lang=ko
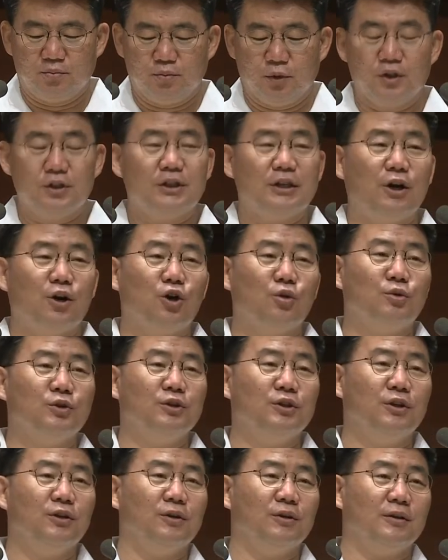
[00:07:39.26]
먼저
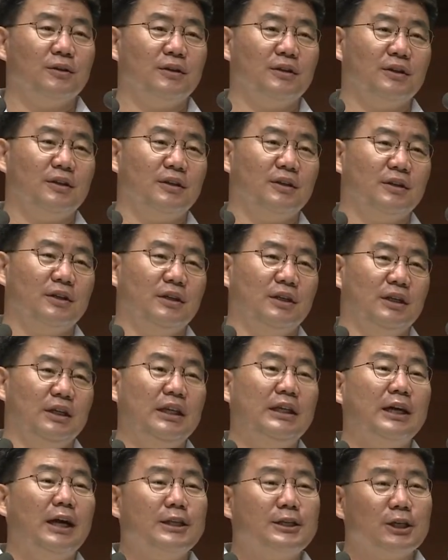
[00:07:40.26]
야곱은요,
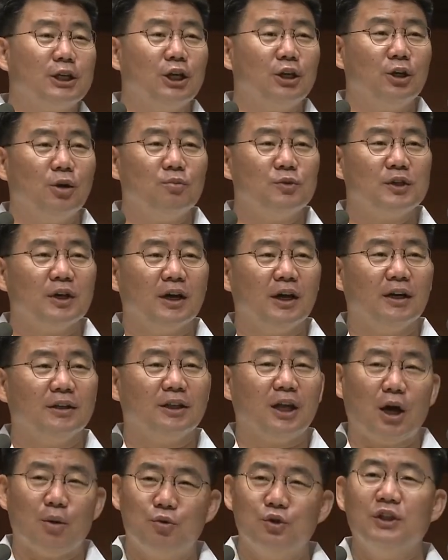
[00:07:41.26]
인간적인 냄새가
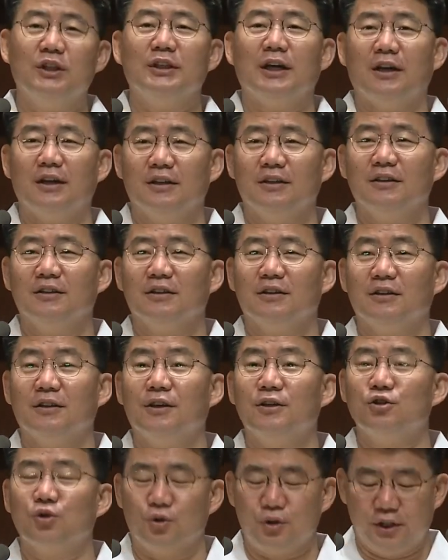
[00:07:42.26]
다분히 나는
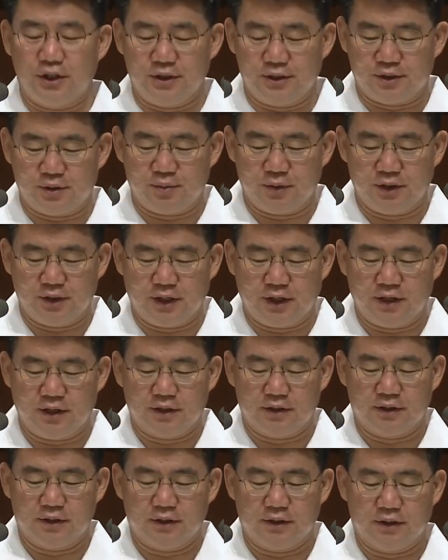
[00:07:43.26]
그런 존재였습니다.
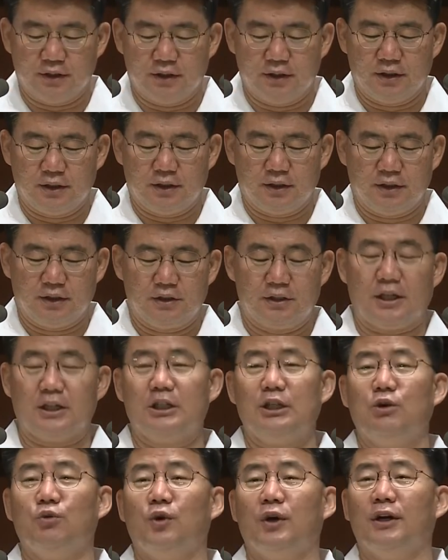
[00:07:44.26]

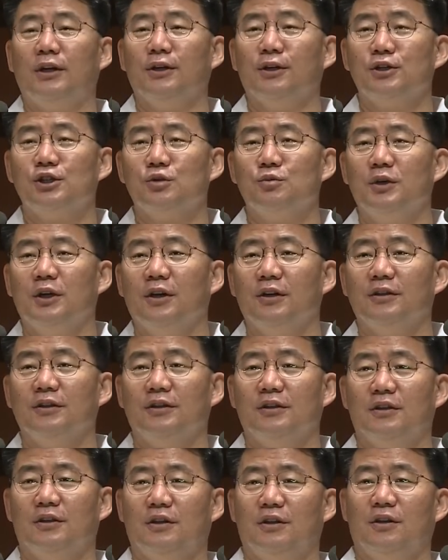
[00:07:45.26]
자신이 원하는
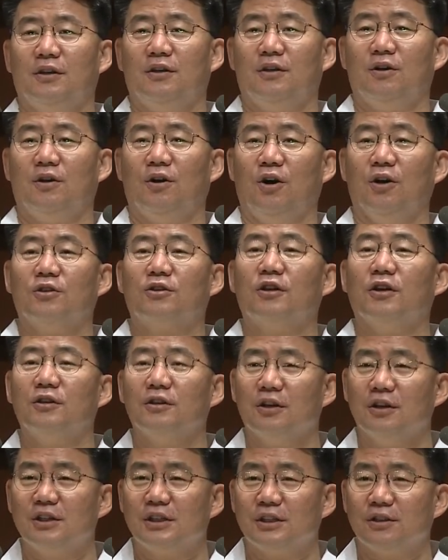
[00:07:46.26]
것이면
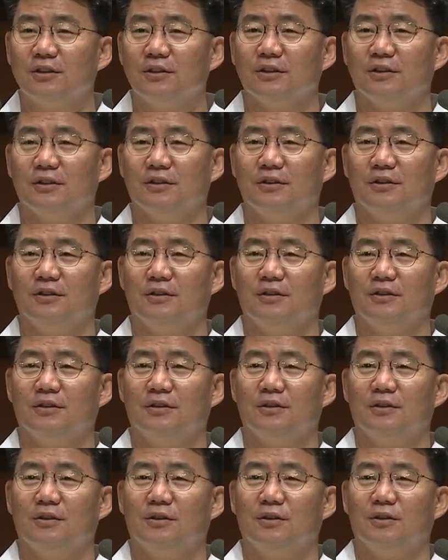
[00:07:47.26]
어떤 것이든
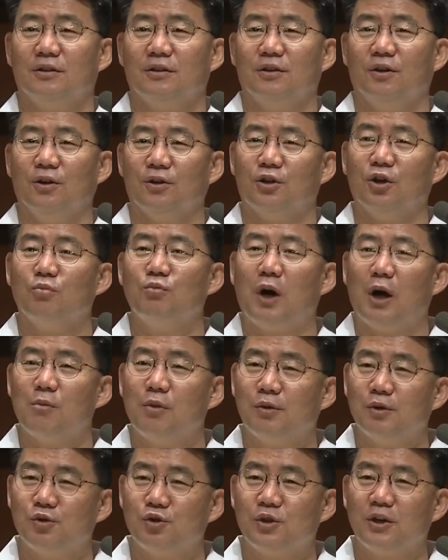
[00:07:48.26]
어떤
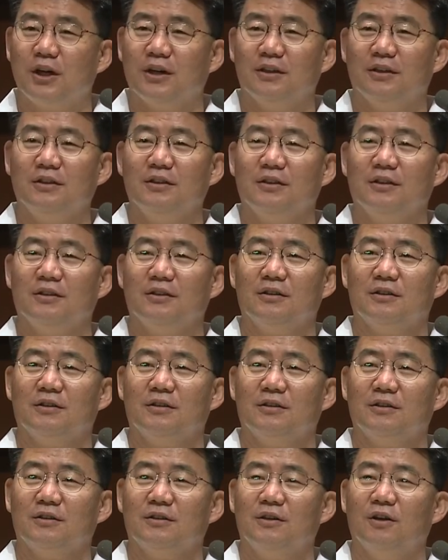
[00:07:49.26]
방법을 취하든
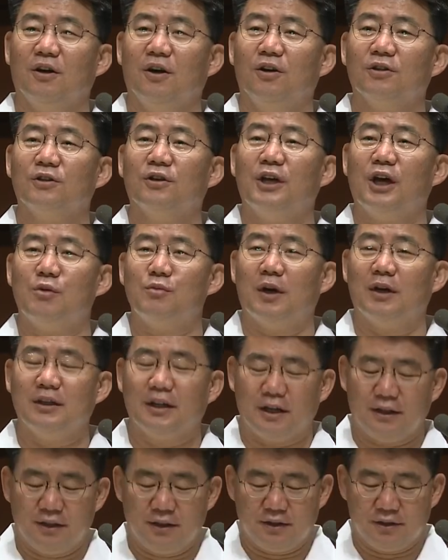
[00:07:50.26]
얻어야만
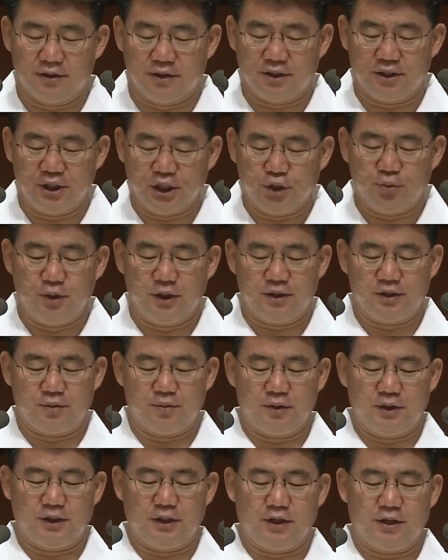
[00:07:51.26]
한 그런
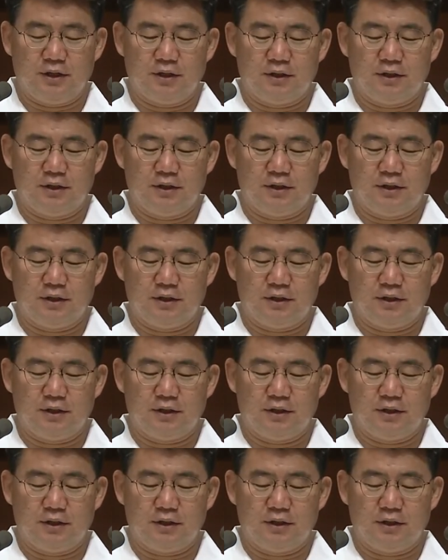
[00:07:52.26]
이름이었습니다.